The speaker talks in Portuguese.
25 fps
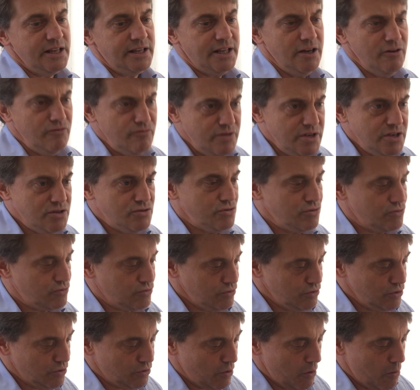Então isso
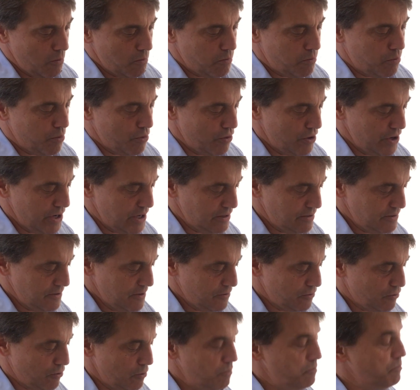tudo
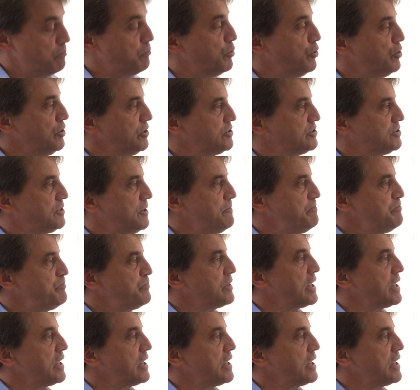compôs